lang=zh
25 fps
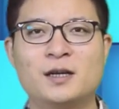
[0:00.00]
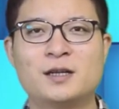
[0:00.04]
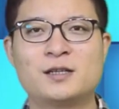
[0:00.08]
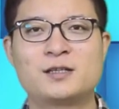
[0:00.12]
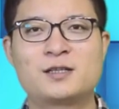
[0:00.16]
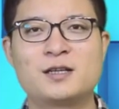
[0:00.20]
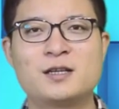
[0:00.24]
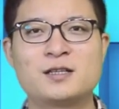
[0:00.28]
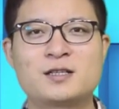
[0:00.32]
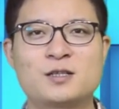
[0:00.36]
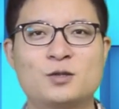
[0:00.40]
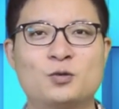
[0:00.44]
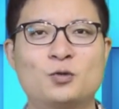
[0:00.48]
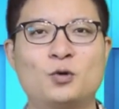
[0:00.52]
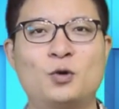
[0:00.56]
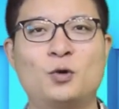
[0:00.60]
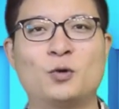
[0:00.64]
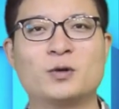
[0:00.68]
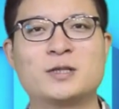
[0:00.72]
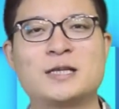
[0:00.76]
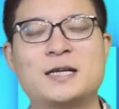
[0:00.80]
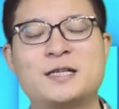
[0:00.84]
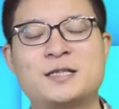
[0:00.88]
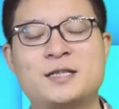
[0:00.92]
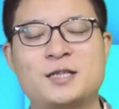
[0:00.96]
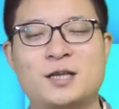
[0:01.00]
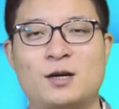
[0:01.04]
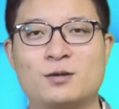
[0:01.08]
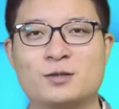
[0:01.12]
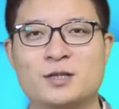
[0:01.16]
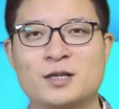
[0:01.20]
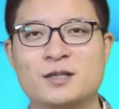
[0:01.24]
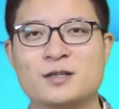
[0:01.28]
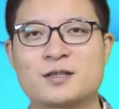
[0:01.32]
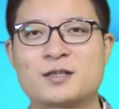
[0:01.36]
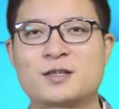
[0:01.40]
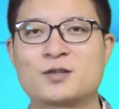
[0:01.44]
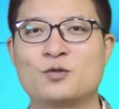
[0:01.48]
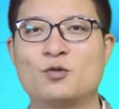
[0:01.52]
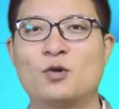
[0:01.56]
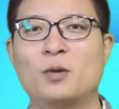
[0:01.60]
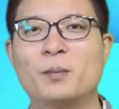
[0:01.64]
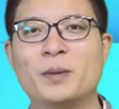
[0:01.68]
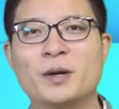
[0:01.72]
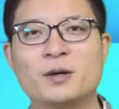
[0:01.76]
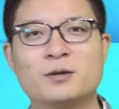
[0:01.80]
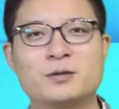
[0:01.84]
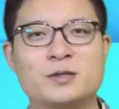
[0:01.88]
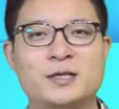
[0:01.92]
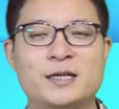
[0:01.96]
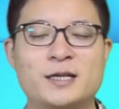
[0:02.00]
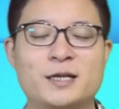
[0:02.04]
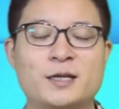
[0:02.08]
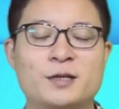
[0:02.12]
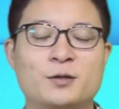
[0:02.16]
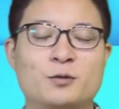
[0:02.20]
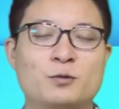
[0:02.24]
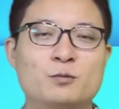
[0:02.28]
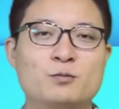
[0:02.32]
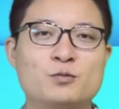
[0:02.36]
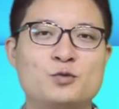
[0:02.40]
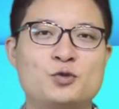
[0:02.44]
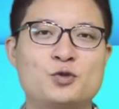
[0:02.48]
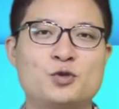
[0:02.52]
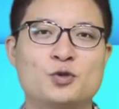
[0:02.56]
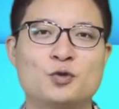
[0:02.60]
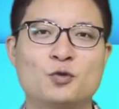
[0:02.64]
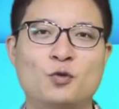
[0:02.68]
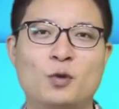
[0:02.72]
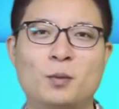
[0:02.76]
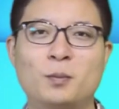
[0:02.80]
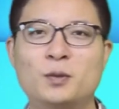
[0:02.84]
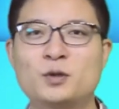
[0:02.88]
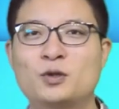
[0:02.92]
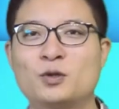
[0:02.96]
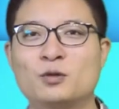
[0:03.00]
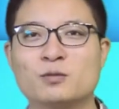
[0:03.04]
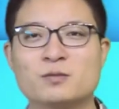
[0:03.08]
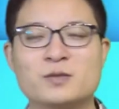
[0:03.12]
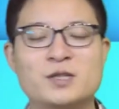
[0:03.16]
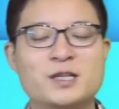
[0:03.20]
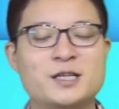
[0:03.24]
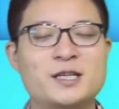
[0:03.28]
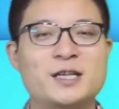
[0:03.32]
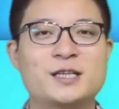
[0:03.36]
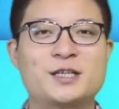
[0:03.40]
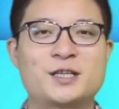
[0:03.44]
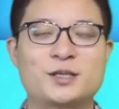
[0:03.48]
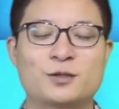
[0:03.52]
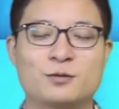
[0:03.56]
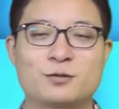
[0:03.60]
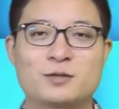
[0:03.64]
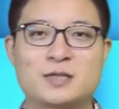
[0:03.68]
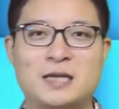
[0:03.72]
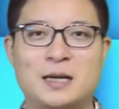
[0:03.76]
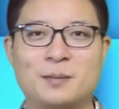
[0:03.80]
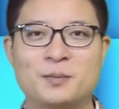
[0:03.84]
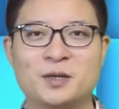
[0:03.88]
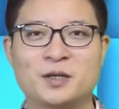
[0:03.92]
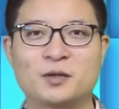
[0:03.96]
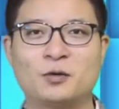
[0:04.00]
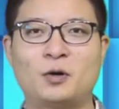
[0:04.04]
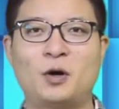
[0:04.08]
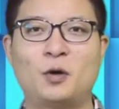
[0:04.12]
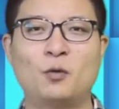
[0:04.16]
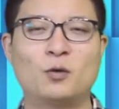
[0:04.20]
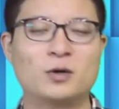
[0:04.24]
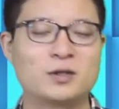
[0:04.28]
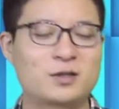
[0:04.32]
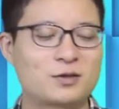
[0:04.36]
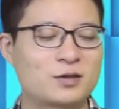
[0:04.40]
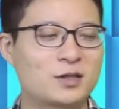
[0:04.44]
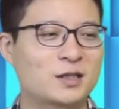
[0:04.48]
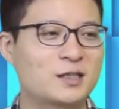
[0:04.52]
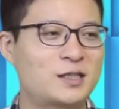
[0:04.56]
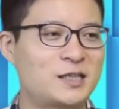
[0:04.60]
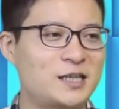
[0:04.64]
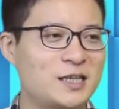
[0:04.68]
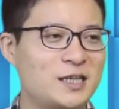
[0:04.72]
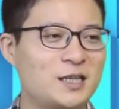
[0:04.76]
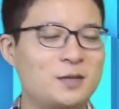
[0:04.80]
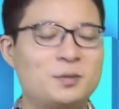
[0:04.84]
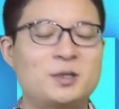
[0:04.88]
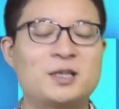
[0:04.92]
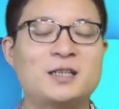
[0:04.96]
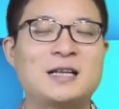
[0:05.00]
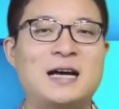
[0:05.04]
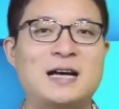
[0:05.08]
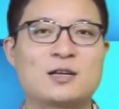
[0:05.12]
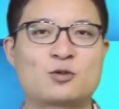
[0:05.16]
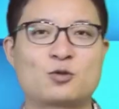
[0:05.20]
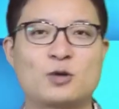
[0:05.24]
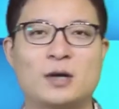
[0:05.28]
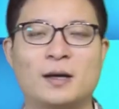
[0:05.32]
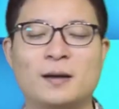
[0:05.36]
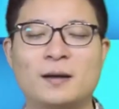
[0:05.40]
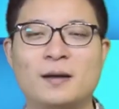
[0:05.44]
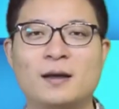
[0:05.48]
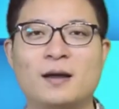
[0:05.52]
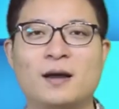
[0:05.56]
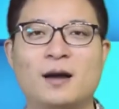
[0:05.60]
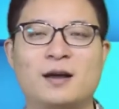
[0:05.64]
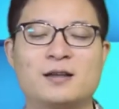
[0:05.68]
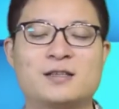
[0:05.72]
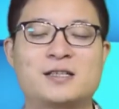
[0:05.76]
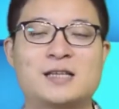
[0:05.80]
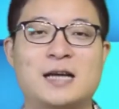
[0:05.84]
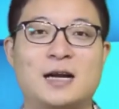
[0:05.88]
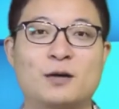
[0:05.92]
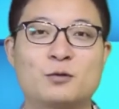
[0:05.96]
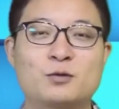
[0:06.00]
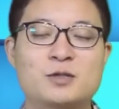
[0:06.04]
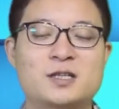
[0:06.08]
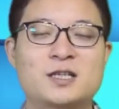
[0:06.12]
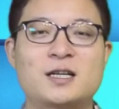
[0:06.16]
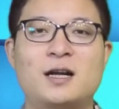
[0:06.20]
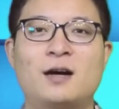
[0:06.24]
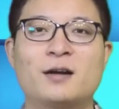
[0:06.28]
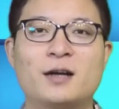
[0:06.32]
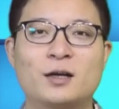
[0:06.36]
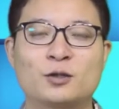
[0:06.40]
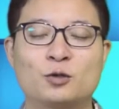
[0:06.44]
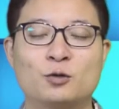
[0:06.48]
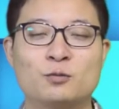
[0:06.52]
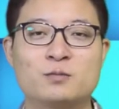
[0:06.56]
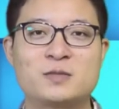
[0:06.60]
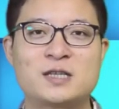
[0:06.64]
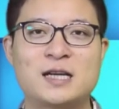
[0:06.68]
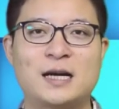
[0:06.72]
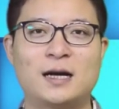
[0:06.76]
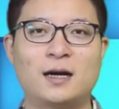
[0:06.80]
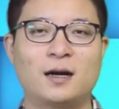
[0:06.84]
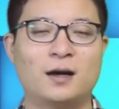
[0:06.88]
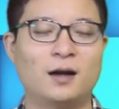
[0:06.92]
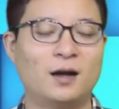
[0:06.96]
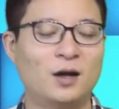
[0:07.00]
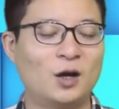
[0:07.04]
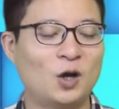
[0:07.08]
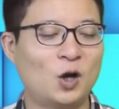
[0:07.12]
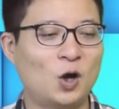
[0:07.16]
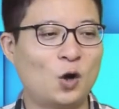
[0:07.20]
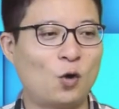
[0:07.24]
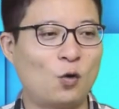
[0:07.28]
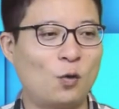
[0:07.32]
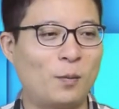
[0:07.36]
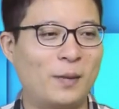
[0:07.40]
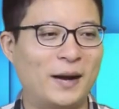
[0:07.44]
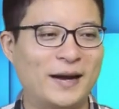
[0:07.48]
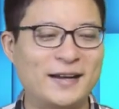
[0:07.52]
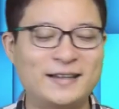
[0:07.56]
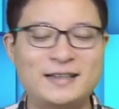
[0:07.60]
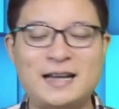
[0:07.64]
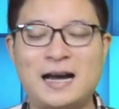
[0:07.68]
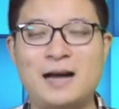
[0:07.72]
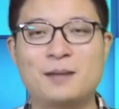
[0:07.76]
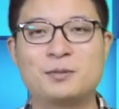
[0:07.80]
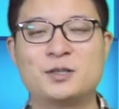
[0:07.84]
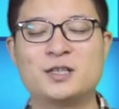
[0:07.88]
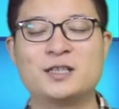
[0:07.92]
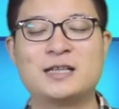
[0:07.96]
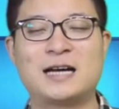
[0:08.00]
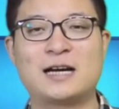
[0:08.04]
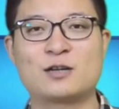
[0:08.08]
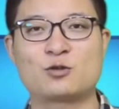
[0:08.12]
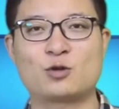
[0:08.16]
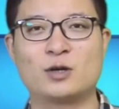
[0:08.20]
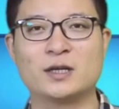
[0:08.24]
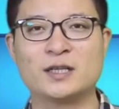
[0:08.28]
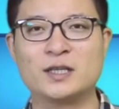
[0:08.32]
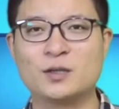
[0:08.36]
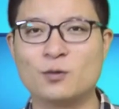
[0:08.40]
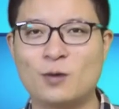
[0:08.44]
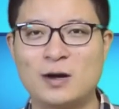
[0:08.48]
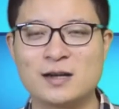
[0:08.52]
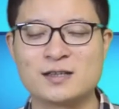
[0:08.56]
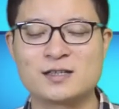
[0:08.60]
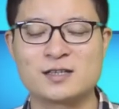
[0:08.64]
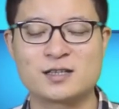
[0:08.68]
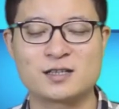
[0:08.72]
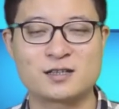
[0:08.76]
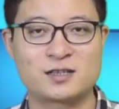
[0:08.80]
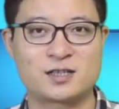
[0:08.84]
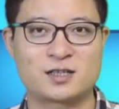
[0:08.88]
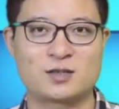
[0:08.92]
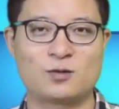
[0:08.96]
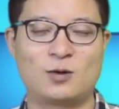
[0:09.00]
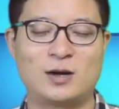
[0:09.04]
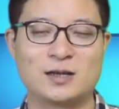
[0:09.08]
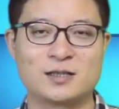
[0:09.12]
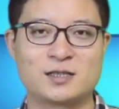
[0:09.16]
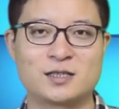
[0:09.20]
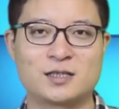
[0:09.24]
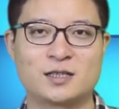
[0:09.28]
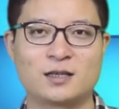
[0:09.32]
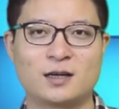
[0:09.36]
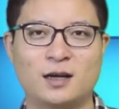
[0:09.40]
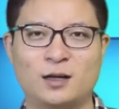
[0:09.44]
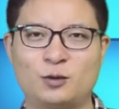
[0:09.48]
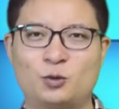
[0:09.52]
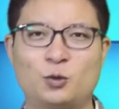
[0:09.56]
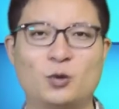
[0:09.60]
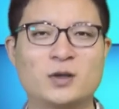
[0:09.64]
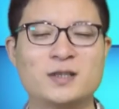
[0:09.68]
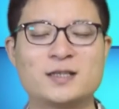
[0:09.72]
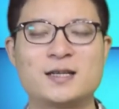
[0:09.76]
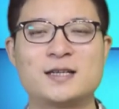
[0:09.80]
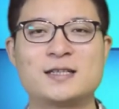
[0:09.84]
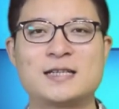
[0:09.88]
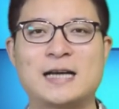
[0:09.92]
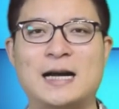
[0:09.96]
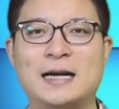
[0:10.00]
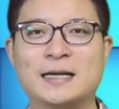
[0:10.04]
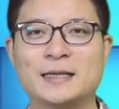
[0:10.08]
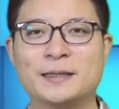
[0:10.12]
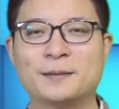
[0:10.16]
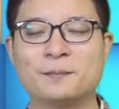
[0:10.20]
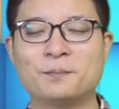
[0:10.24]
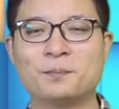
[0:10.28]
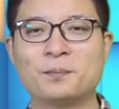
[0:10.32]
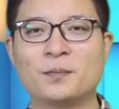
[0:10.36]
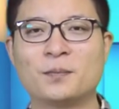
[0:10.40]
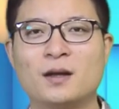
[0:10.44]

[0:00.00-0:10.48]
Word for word: 甚至如果我在小城市，我没有这些工具，我不懂这些金融产品的话，我就是进一批大蒜啊。假如知道要通胀啊，我买一大批大蒜，一万斤、十万斤啊，囤在家里。